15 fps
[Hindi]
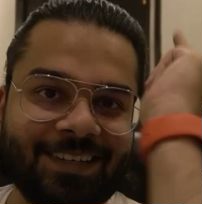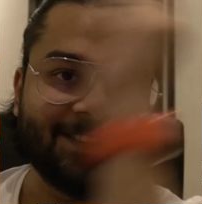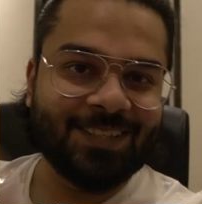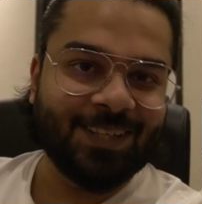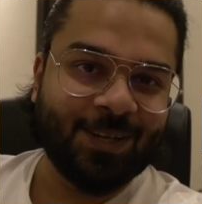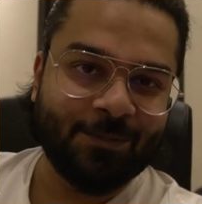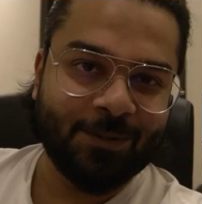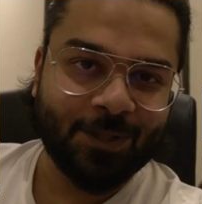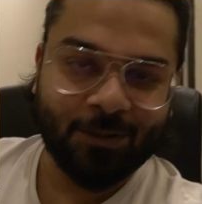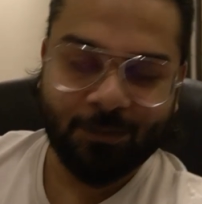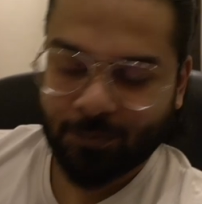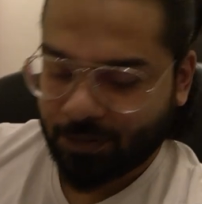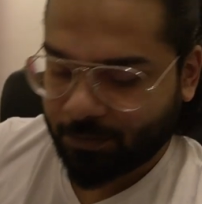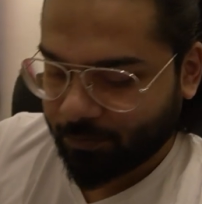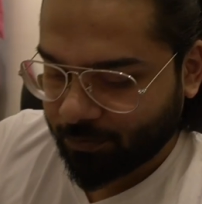असलम
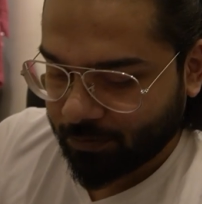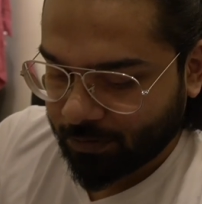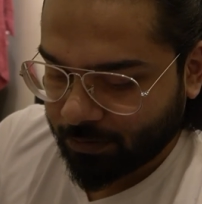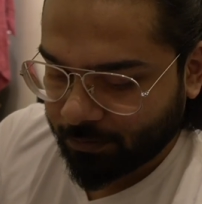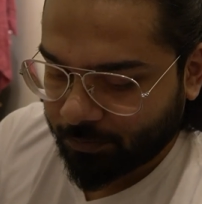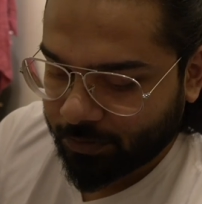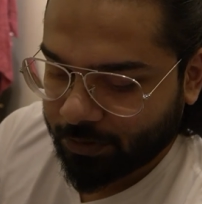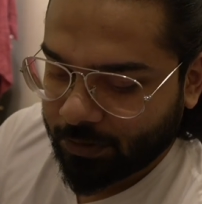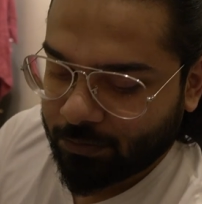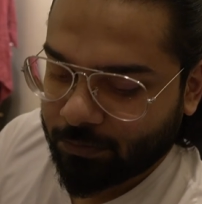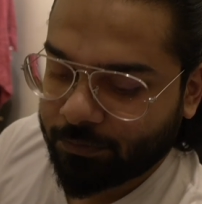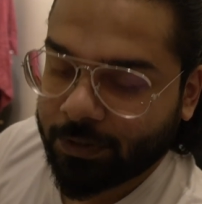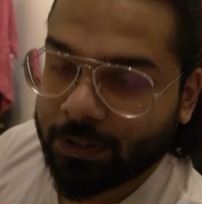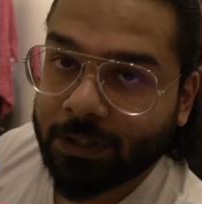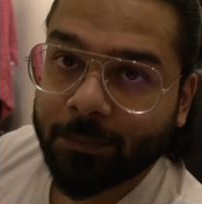वरहमल वर्क
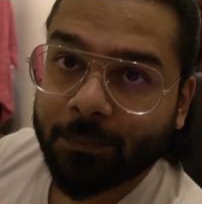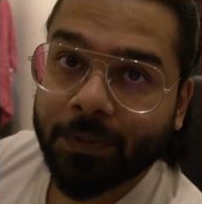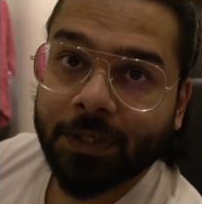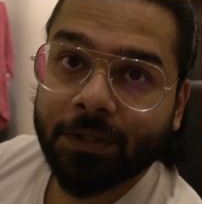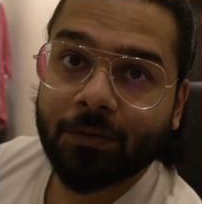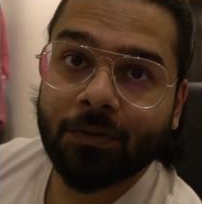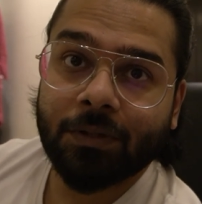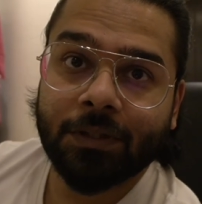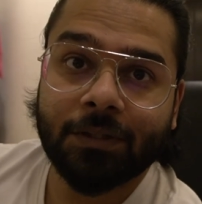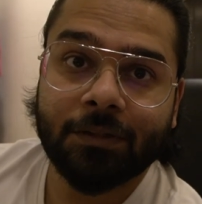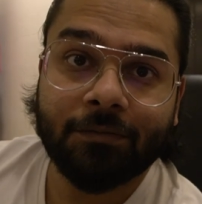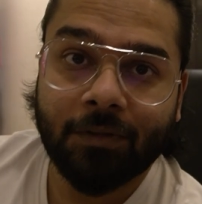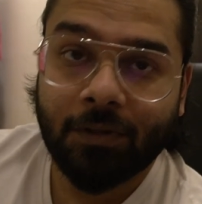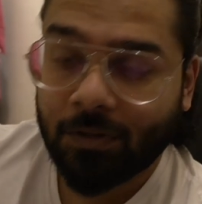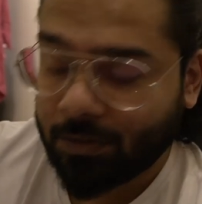वेलकम बैक टू अनदर
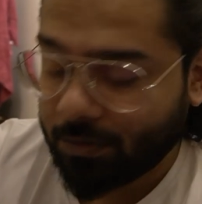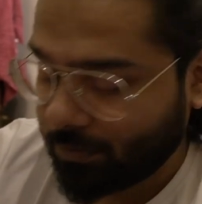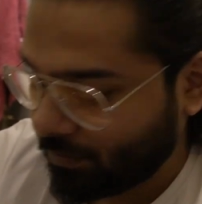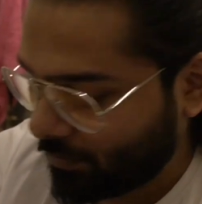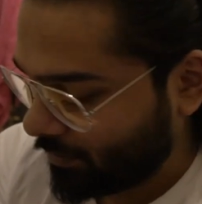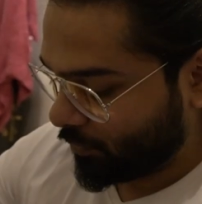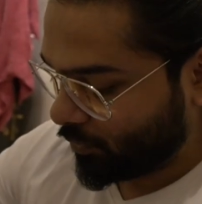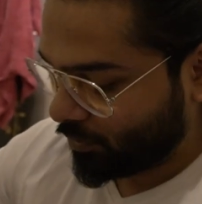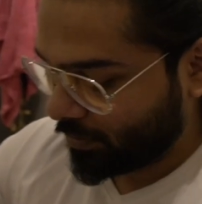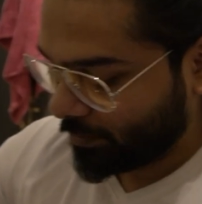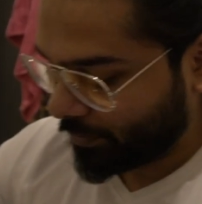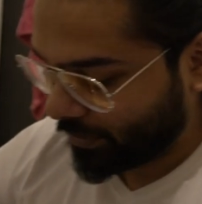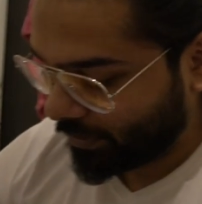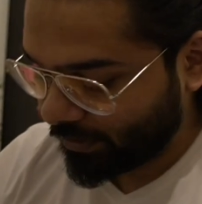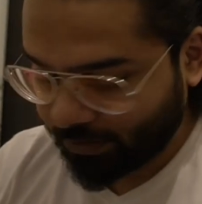व्लाग मोज़े
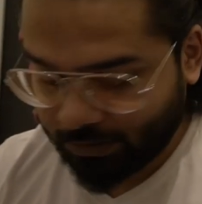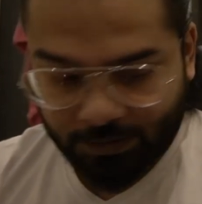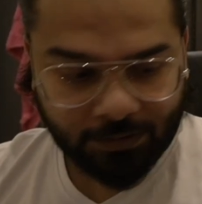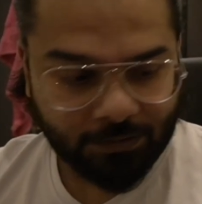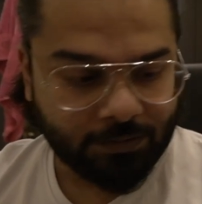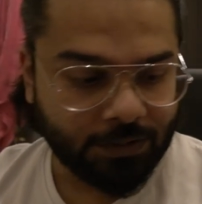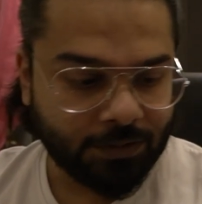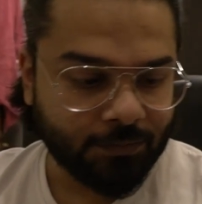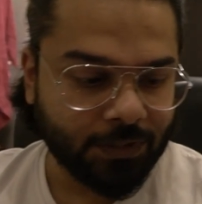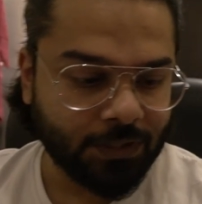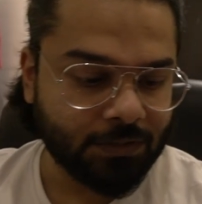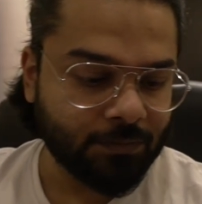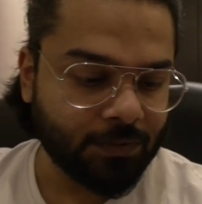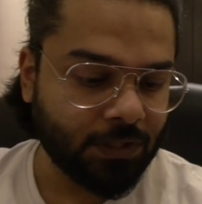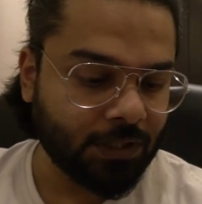पहनने की
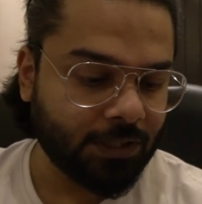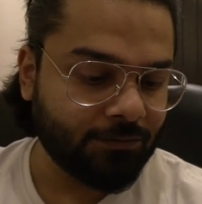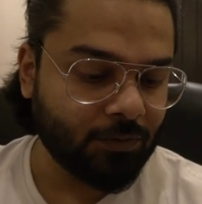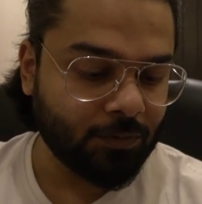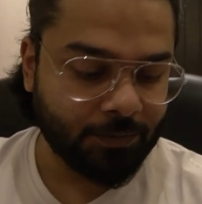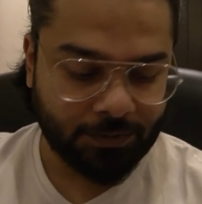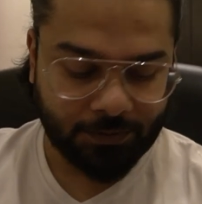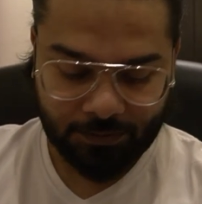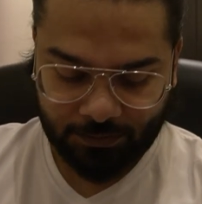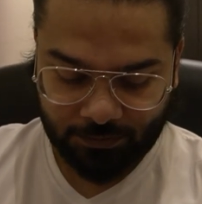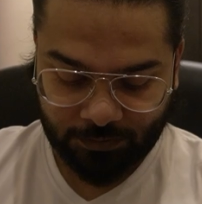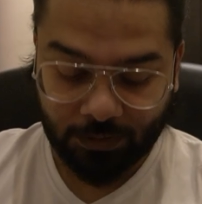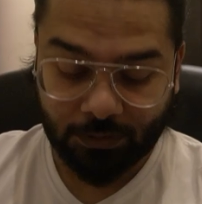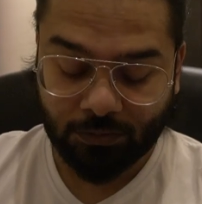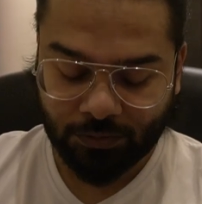कश्मकश में लगा हुआ मैं
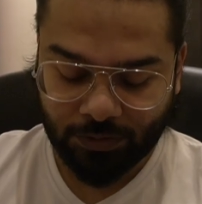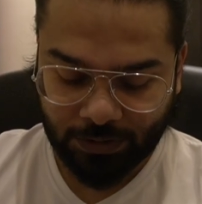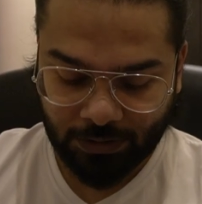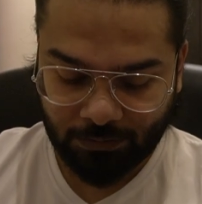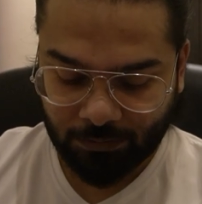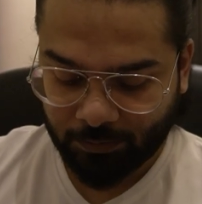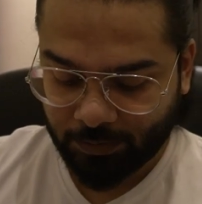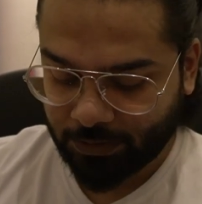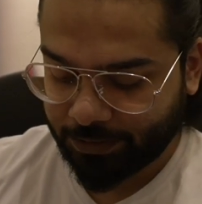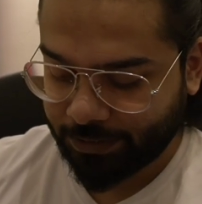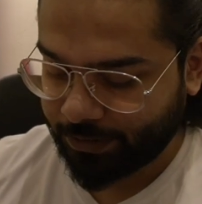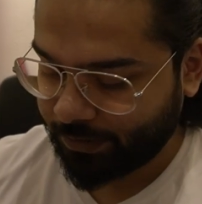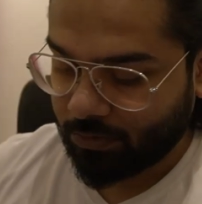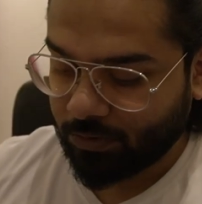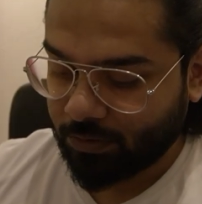जद्दोजहद में बल्कि
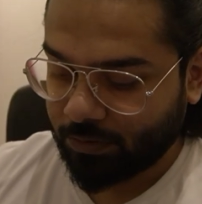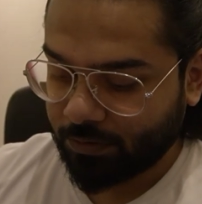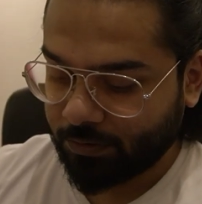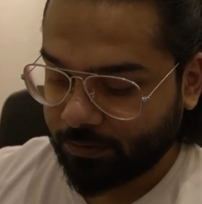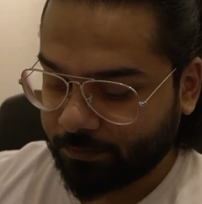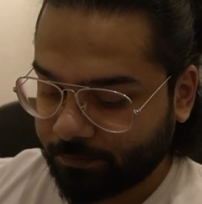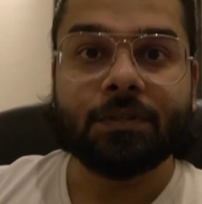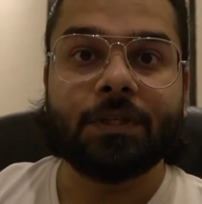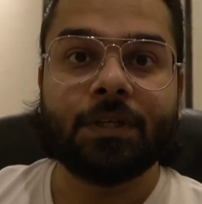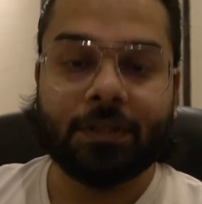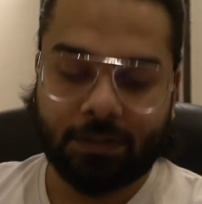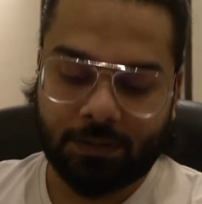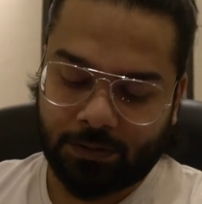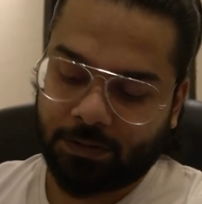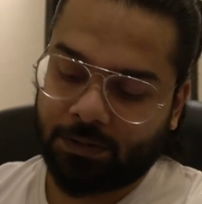और सीन
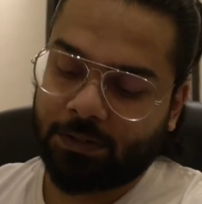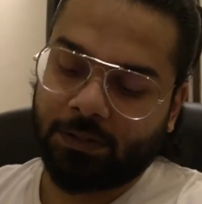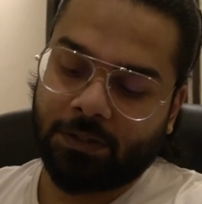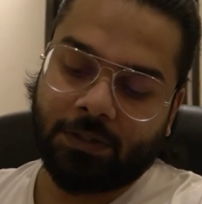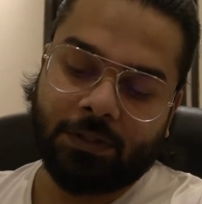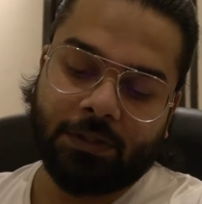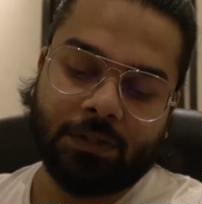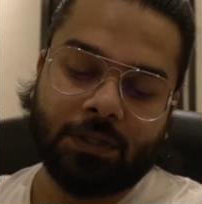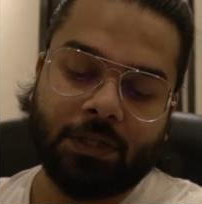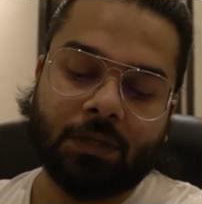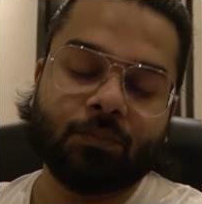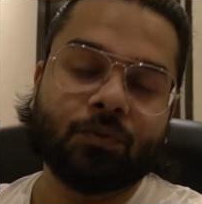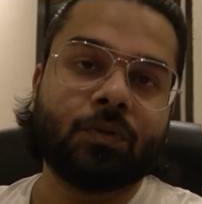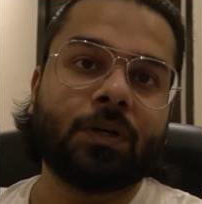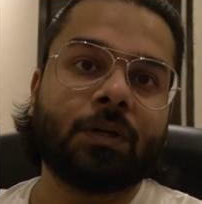ये है कि टाइम
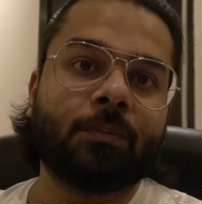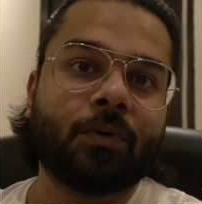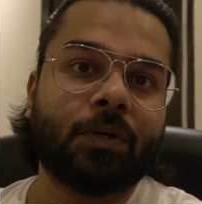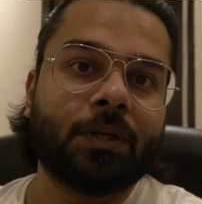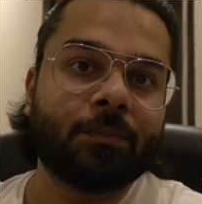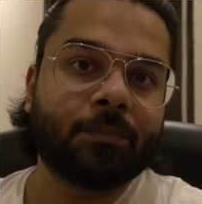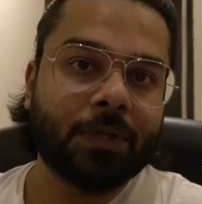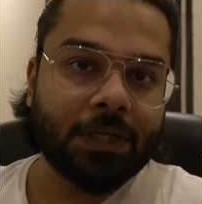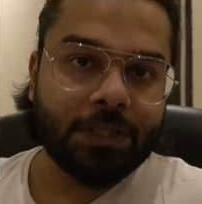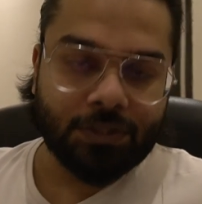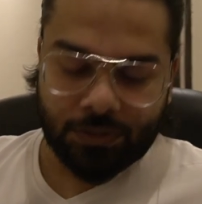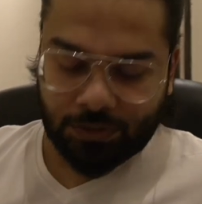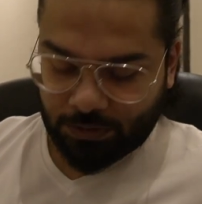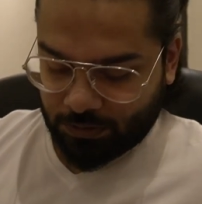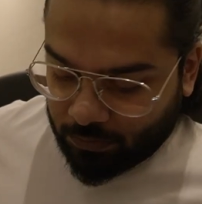हो रहा है पौने
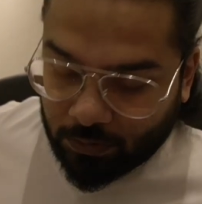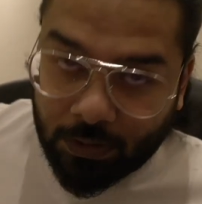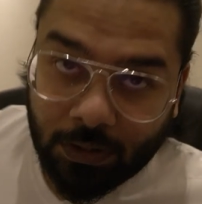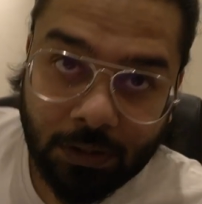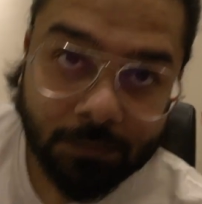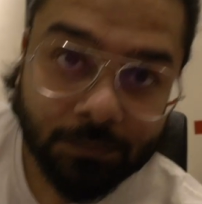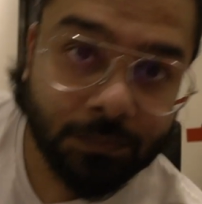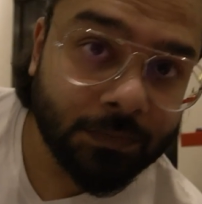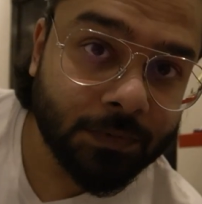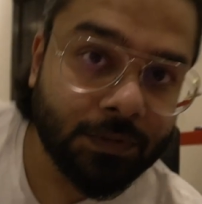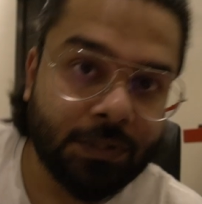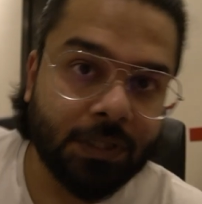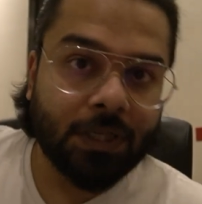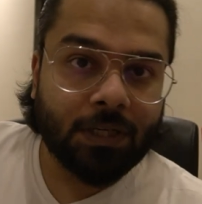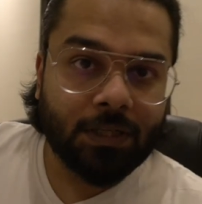पाँच और हम
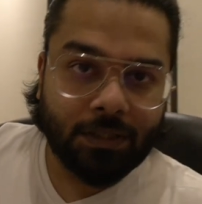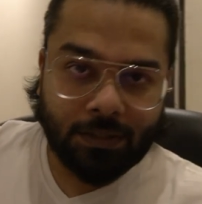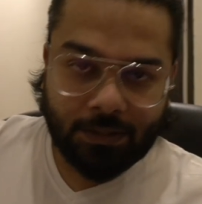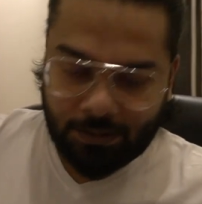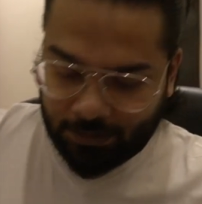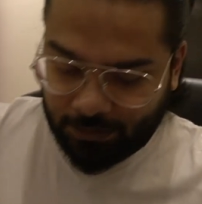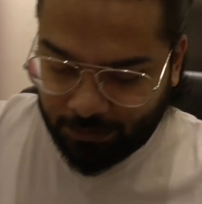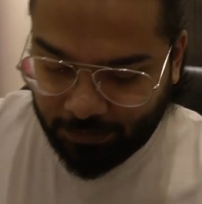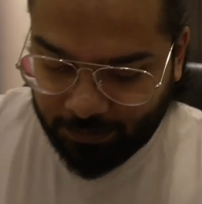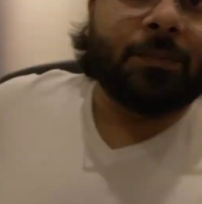जा रहे हैं